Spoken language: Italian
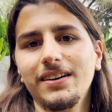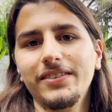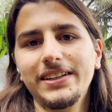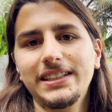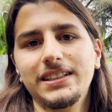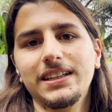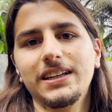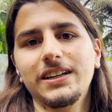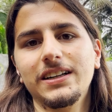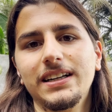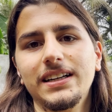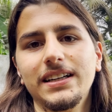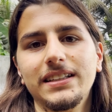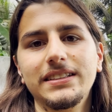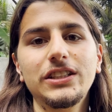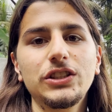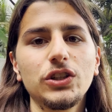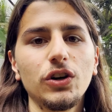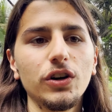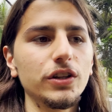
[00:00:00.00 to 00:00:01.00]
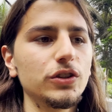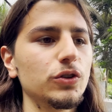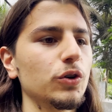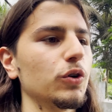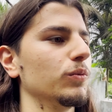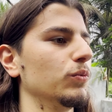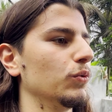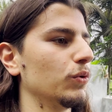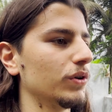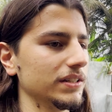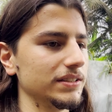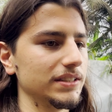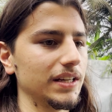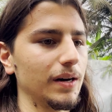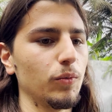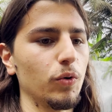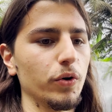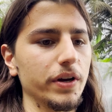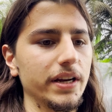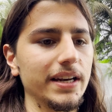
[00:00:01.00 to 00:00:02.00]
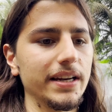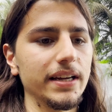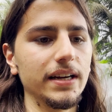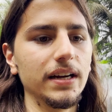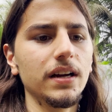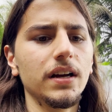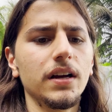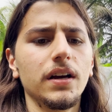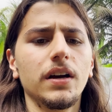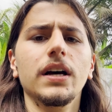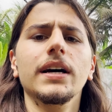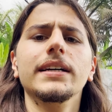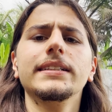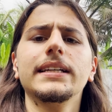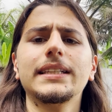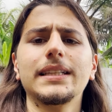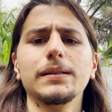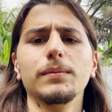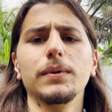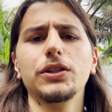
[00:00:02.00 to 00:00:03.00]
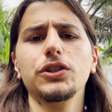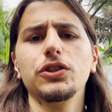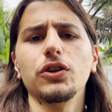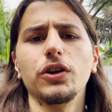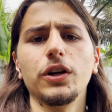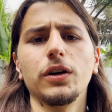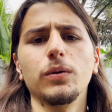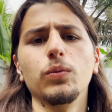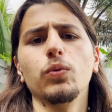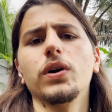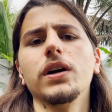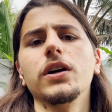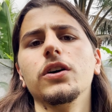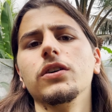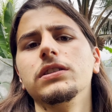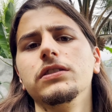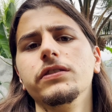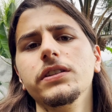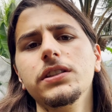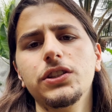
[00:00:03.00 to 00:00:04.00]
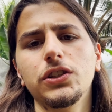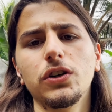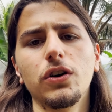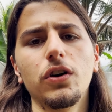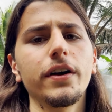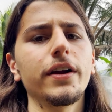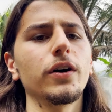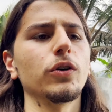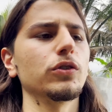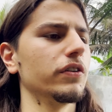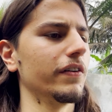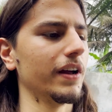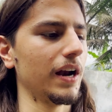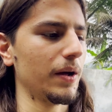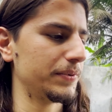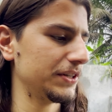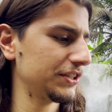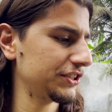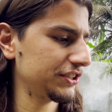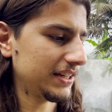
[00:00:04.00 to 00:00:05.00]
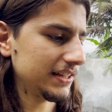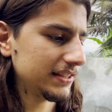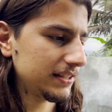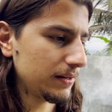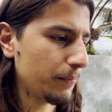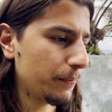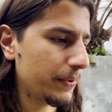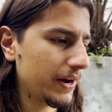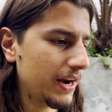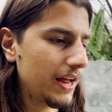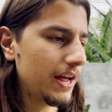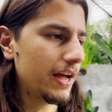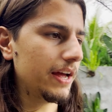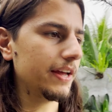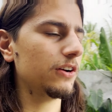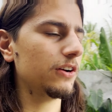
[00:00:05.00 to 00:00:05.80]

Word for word: visto che di solito comunque andiamo in sistemazioni comunque in condivisione o dove la piscina è sempre in